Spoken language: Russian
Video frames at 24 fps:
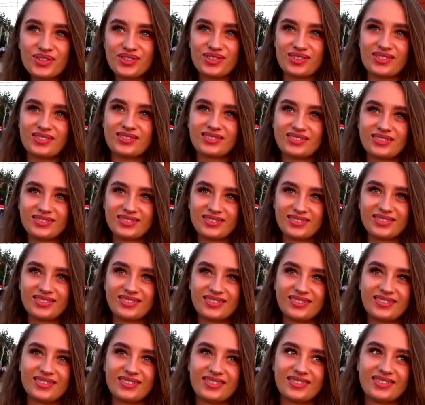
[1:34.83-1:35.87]
Ну, как есть,
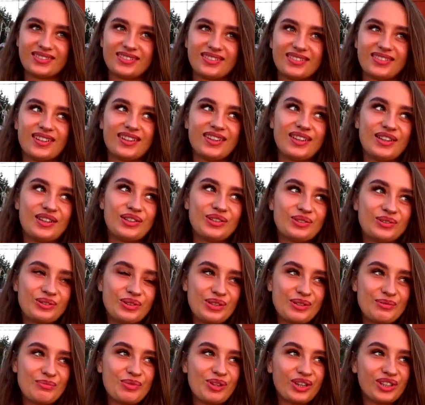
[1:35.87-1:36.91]
говори. Ну,
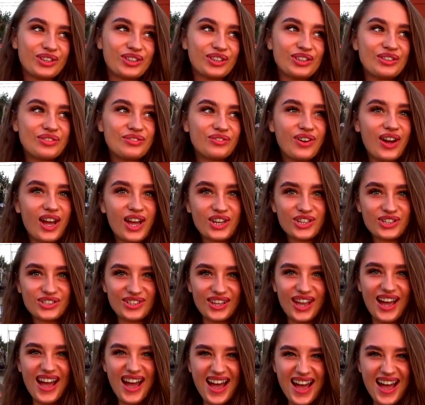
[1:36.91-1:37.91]
размер это не важно.